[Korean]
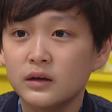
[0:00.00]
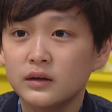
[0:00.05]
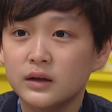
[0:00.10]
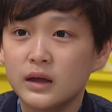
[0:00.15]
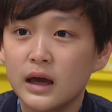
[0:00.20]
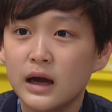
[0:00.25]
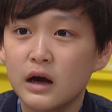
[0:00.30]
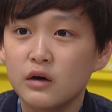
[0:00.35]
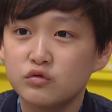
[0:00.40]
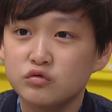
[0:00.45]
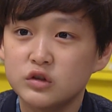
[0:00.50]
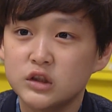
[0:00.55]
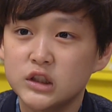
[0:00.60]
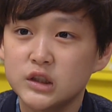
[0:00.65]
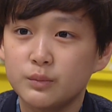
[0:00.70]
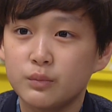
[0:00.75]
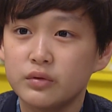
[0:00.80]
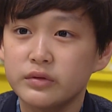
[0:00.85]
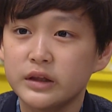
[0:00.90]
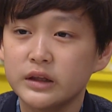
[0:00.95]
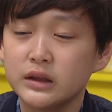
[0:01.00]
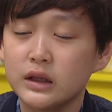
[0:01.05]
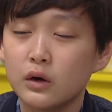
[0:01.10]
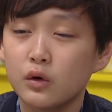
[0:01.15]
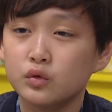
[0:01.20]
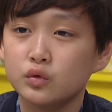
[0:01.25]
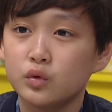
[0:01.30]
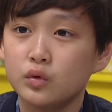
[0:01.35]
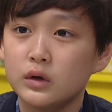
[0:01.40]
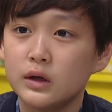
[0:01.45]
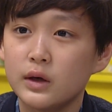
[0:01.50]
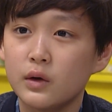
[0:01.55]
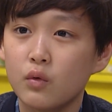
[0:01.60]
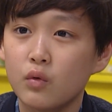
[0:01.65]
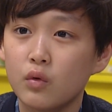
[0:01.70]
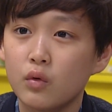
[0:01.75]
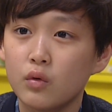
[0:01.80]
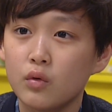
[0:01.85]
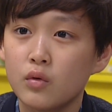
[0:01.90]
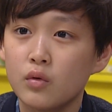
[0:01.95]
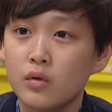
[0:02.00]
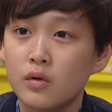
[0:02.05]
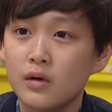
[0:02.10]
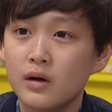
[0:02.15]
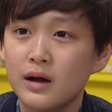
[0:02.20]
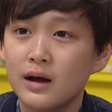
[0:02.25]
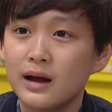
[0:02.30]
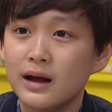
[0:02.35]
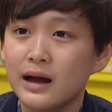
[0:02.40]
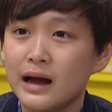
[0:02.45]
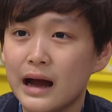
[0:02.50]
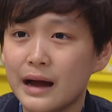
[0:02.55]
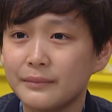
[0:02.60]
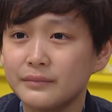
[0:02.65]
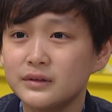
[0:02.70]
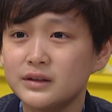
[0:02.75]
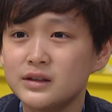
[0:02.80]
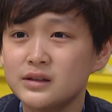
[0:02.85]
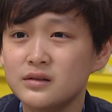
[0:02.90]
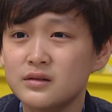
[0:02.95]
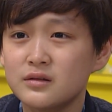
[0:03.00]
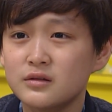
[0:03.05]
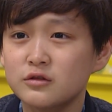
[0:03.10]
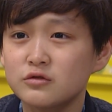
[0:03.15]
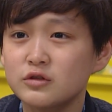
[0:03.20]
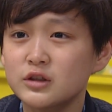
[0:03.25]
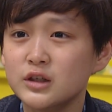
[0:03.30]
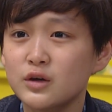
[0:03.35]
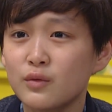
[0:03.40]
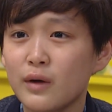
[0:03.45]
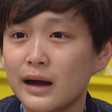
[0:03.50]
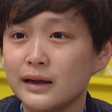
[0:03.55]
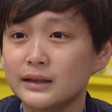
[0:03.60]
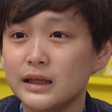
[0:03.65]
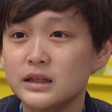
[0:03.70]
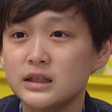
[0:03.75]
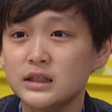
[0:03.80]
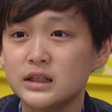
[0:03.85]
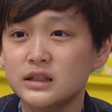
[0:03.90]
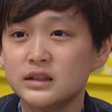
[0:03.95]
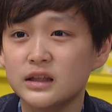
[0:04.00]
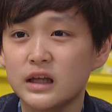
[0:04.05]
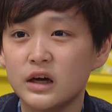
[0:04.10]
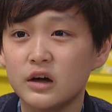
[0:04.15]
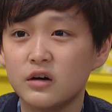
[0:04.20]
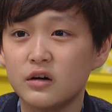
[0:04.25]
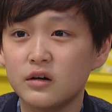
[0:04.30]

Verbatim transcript: 걔가 우리 집 못 산다고 놀리고 암튼 수지를 왕따 시킨대요.